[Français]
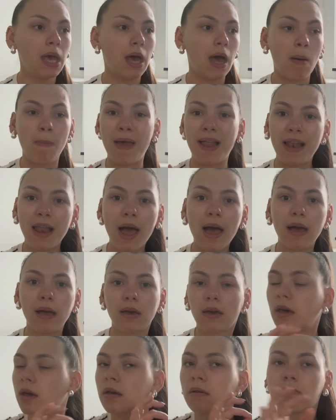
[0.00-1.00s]
ah ben là,
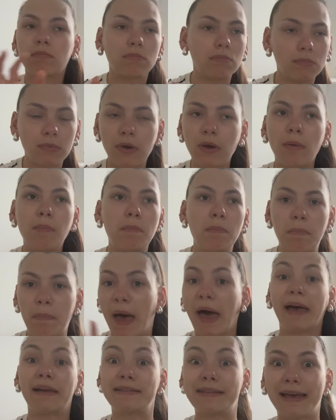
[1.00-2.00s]
comme
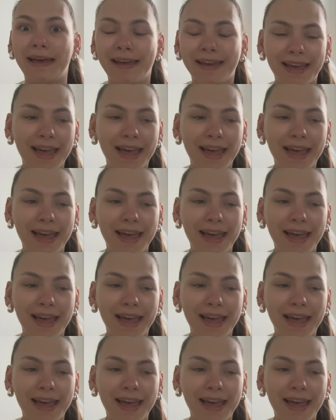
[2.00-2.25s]
par hasard,